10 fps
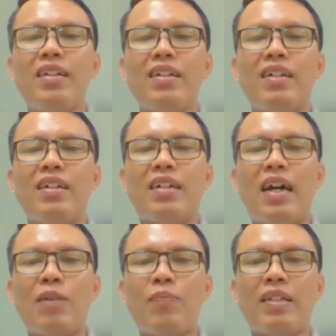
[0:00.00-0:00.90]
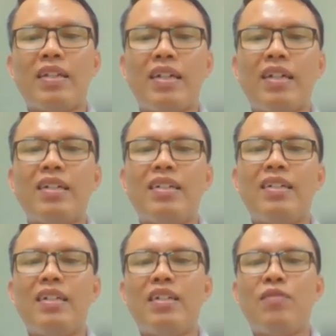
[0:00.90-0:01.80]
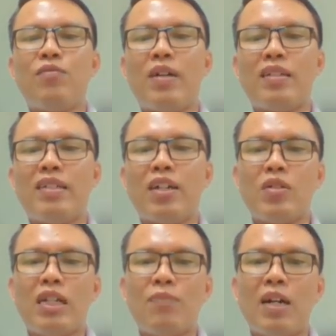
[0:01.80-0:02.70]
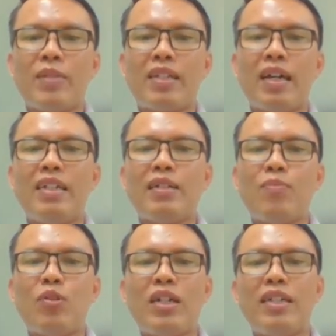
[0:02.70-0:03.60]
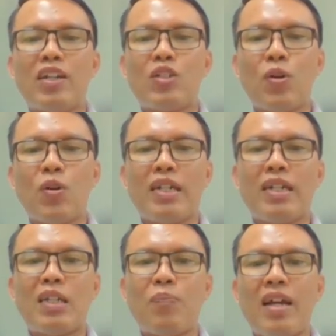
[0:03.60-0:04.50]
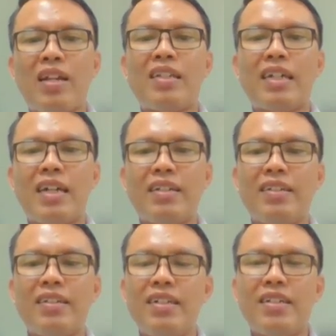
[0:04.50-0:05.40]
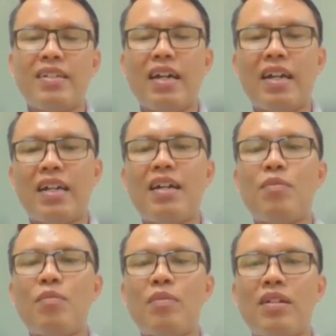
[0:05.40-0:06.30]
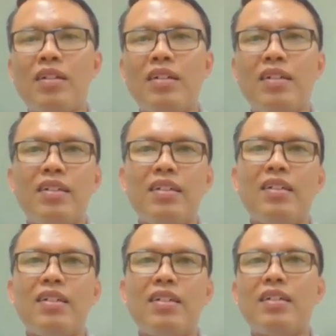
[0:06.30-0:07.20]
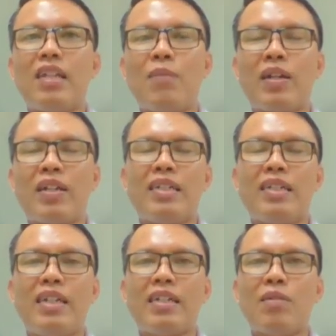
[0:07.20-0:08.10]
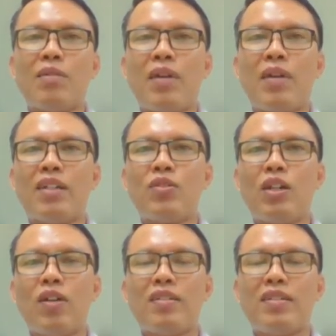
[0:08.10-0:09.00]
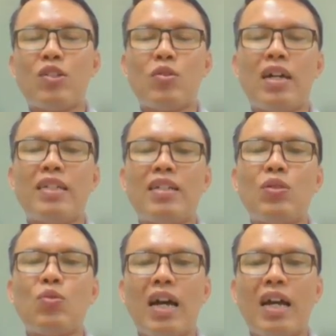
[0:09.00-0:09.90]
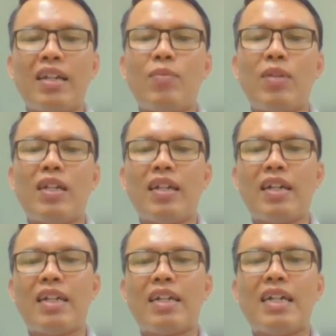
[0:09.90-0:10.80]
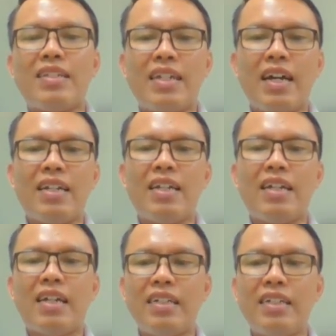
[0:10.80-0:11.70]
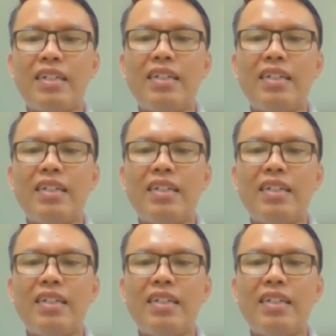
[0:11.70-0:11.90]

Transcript: eh, harapannya informasi yang sudah dipahami tadi kemudian direspon dengan tepat dengan cara eh, menyelamatkan diri ke tempat atau ke lokasi yang sudah ditentukan ya berdasarkan kajian dari